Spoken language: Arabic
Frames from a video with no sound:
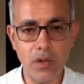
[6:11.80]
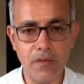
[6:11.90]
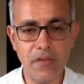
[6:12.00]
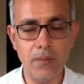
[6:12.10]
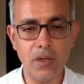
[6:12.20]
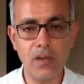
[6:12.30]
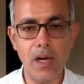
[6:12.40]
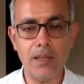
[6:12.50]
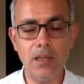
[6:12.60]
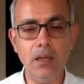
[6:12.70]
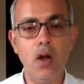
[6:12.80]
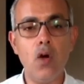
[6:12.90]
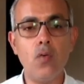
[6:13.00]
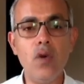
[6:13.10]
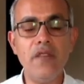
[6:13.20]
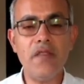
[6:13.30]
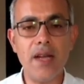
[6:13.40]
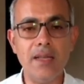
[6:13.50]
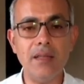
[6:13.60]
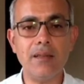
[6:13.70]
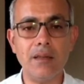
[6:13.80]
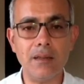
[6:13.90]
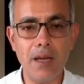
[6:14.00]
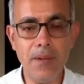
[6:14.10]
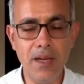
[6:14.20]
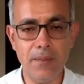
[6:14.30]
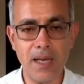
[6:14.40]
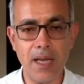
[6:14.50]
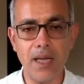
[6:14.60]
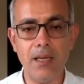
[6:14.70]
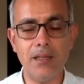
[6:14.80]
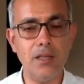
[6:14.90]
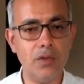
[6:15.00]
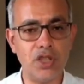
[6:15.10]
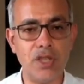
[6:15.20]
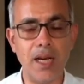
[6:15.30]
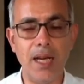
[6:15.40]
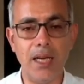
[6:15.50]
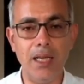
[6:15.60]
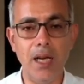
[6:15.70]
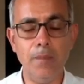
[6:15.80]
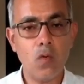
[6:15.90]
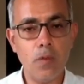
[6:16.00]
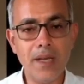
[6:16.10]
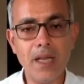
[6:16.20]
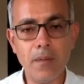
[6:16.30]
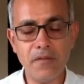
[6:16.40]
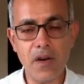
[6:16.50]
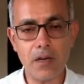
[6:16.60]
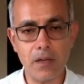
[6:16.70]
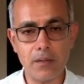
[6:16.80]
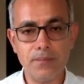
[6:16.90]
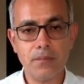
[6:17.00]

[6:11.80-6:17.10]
في المنطقه دي والفنادق تتبع المنهجيه دي وتشتغل عليها وبدل ما نفكر